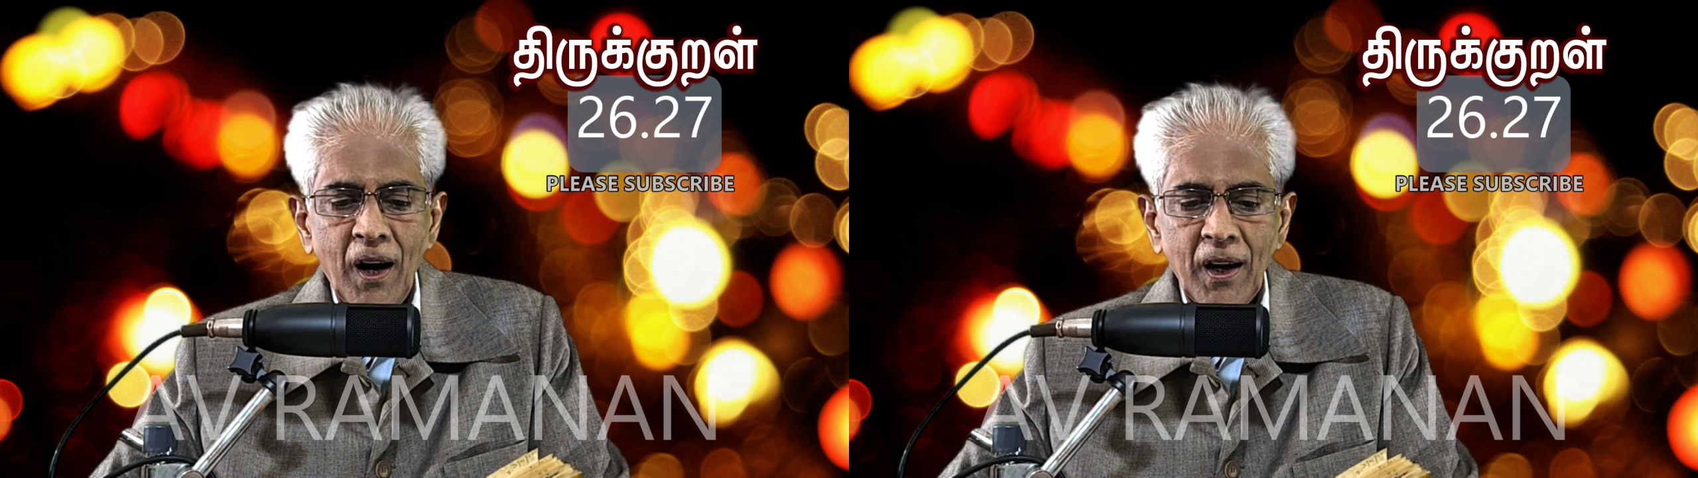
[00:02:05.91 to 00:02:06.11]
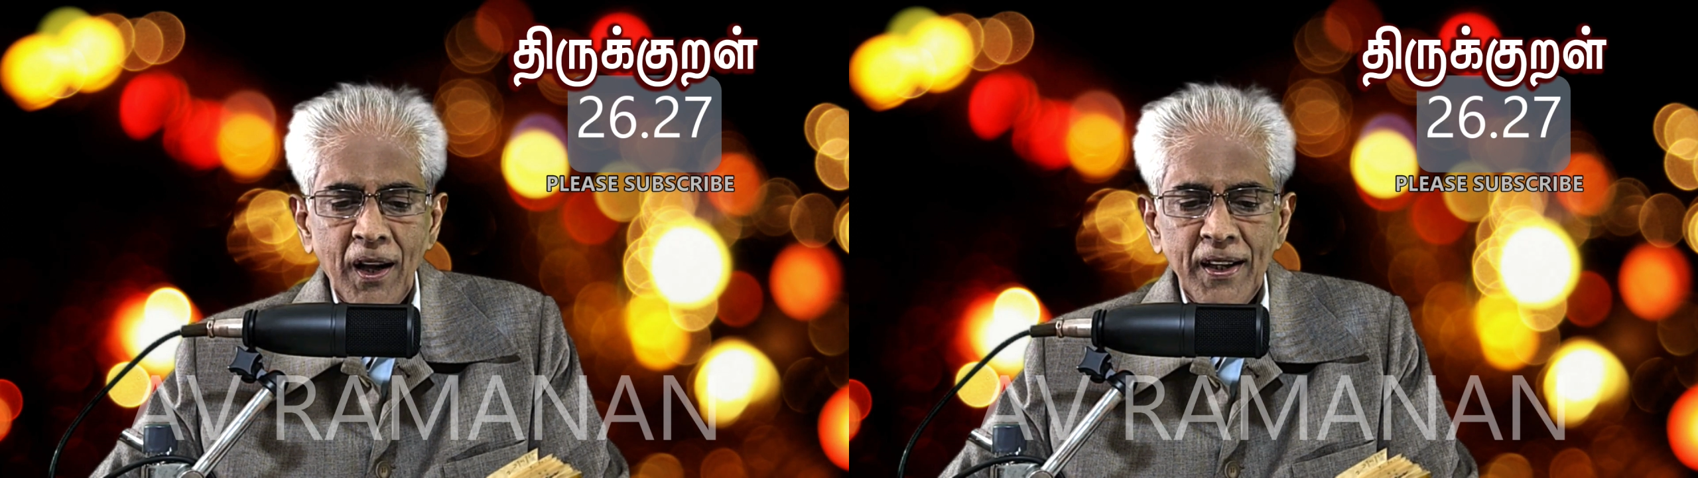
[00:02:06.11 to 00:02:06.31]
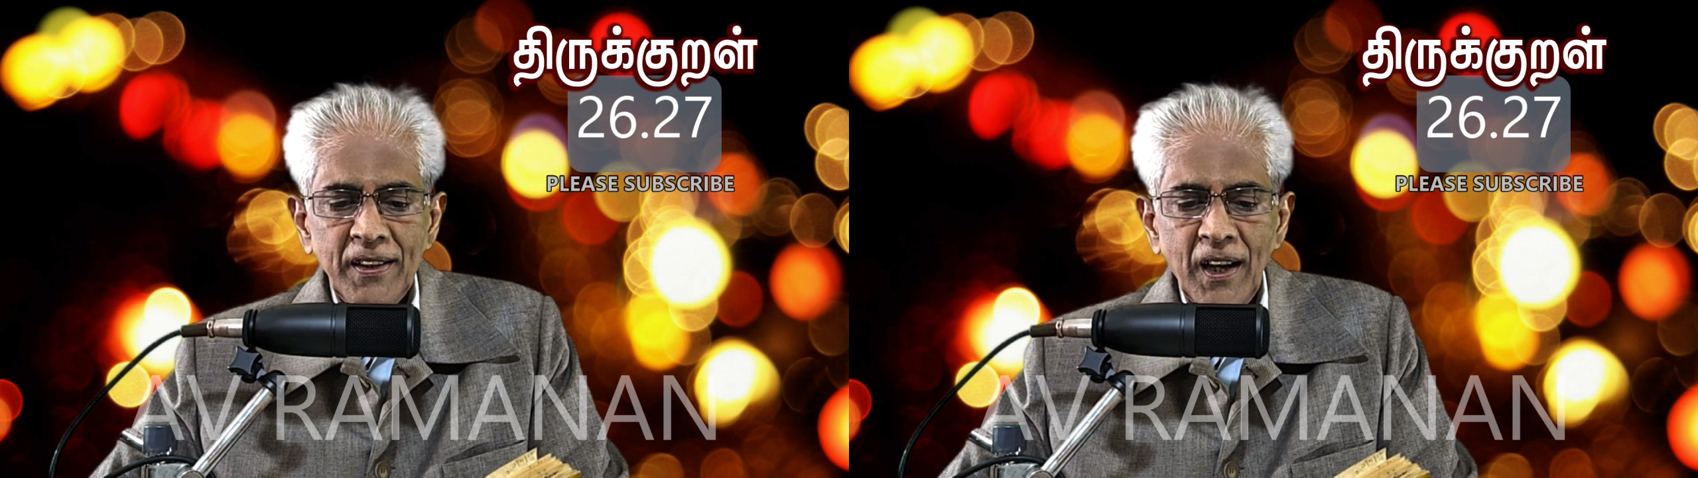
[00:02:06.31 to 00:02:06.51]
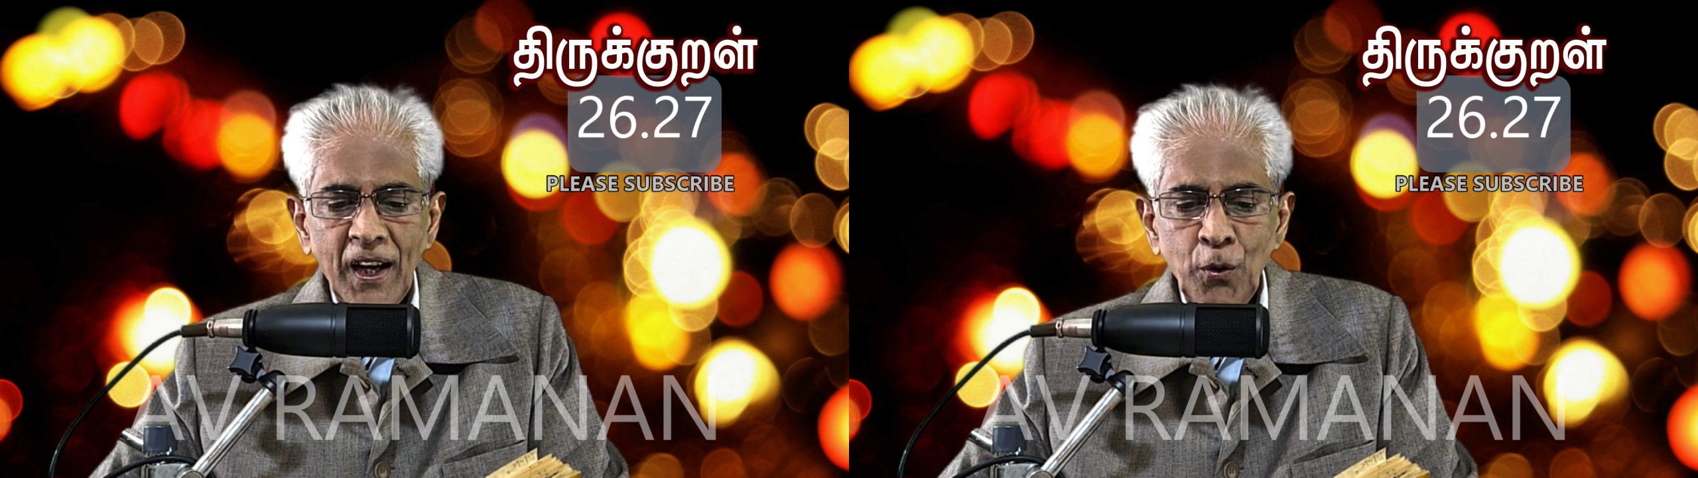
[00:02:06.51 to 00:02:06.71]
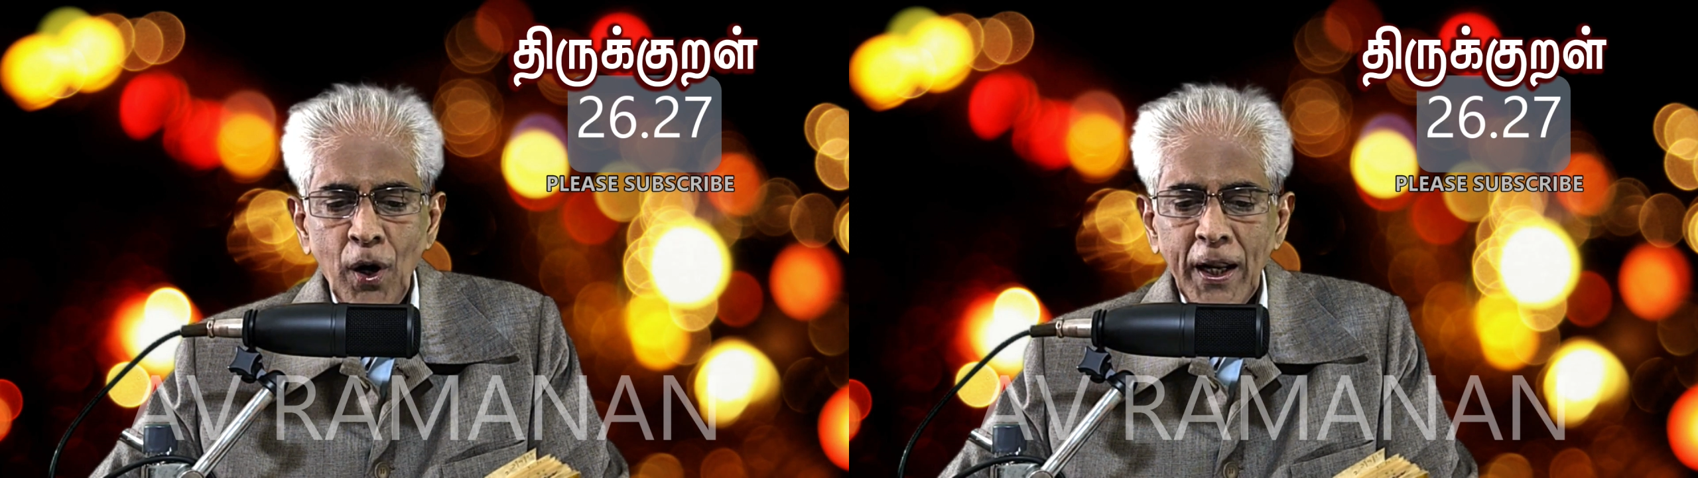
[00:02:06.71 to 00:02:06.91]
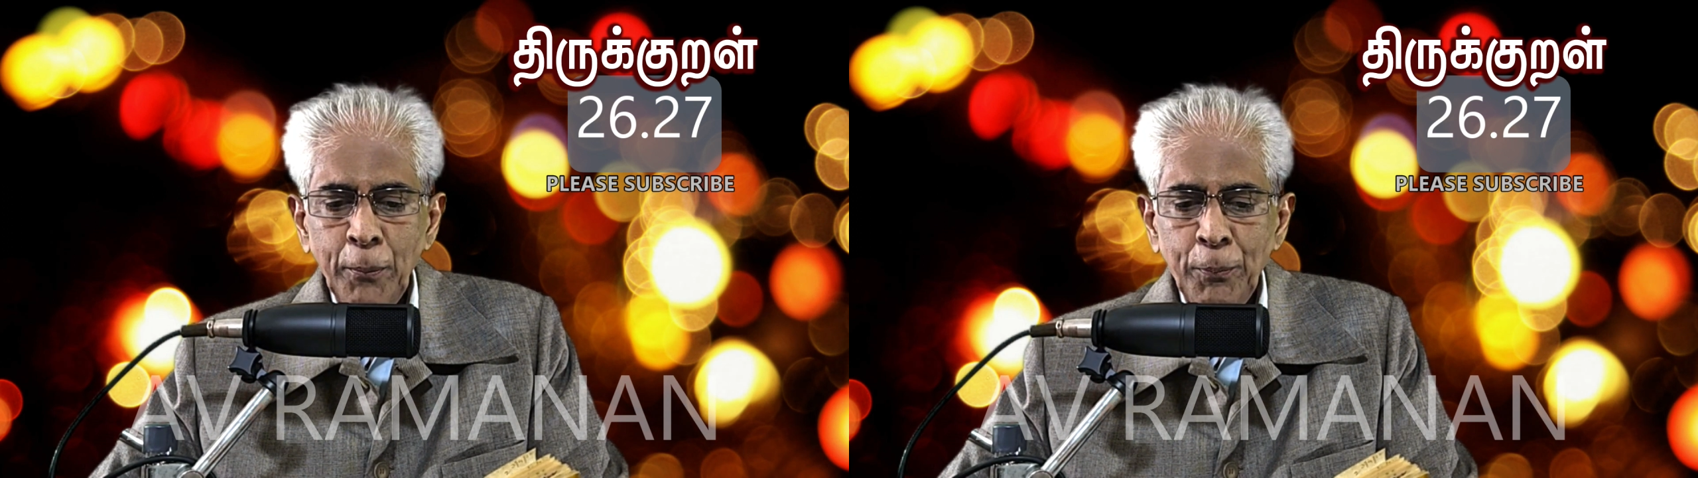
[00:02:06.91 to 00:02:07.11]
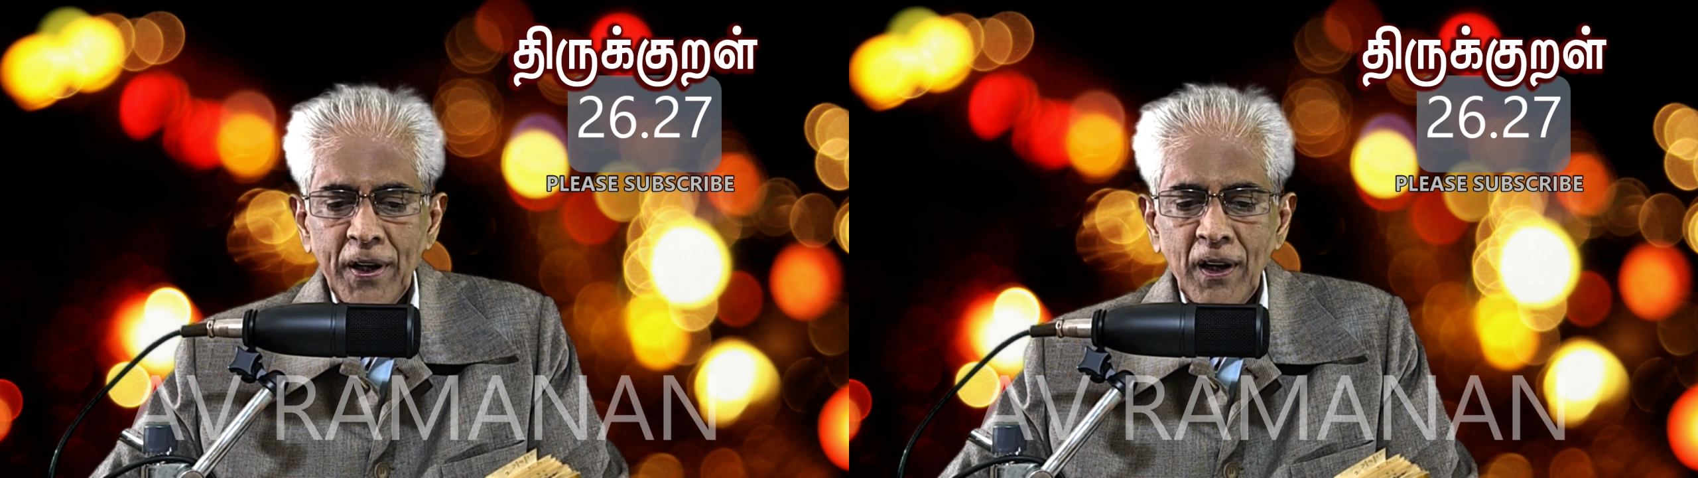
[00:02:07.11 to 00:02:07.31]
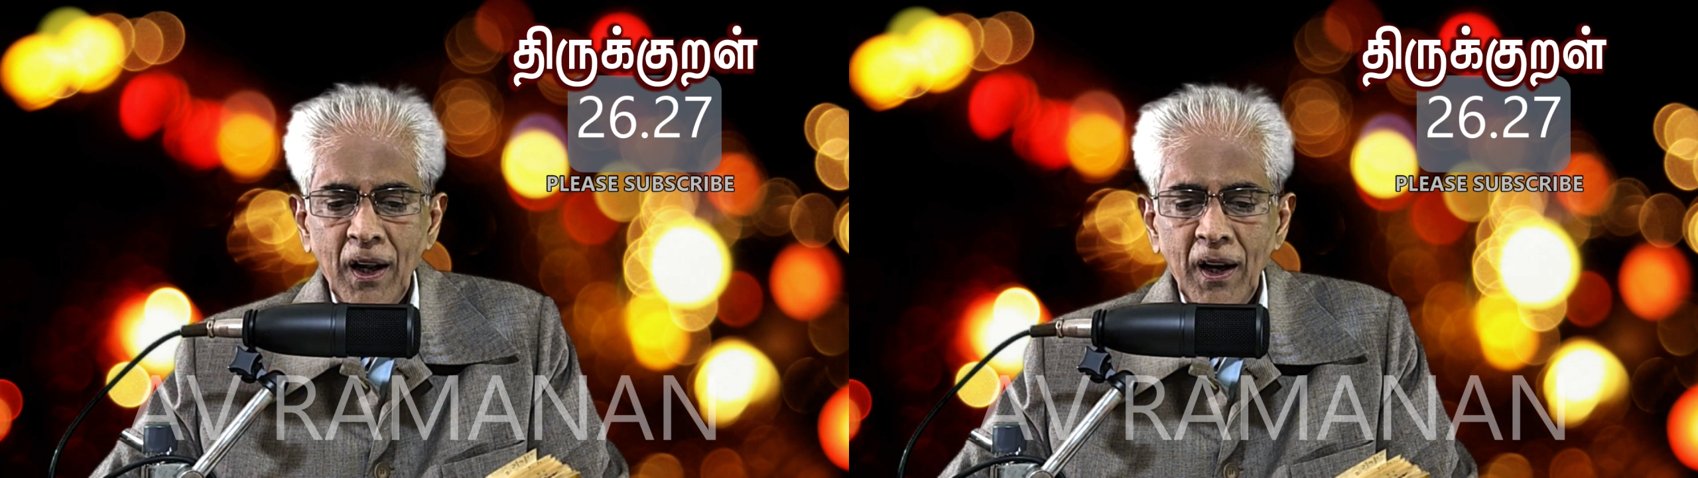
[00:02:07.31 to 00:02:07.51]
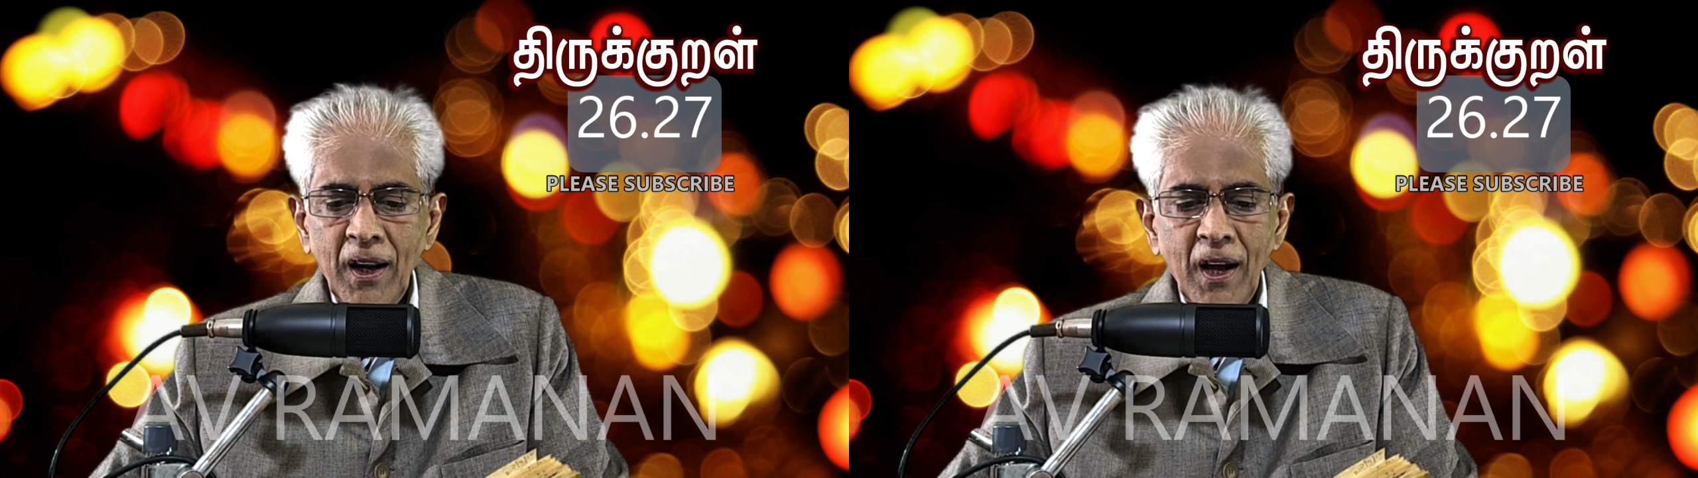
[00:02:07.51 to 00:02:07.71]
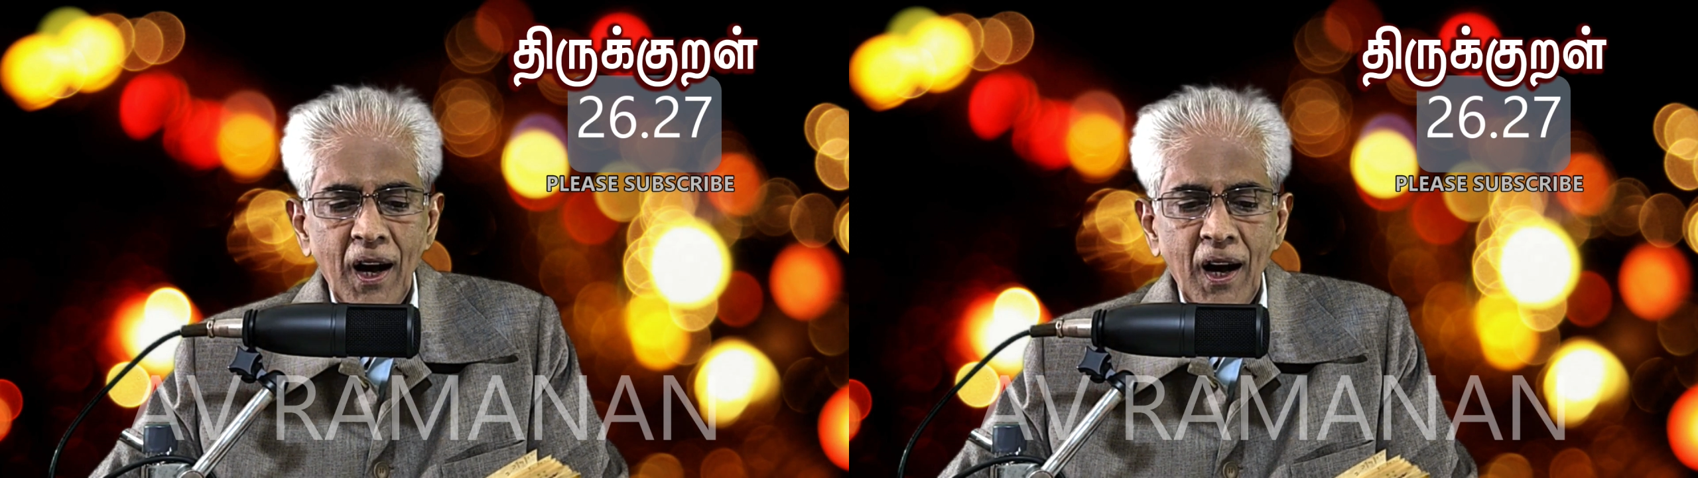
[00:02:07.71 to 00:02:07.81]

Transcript: ஆராய்ந்து அறிவாரை பெற்றால்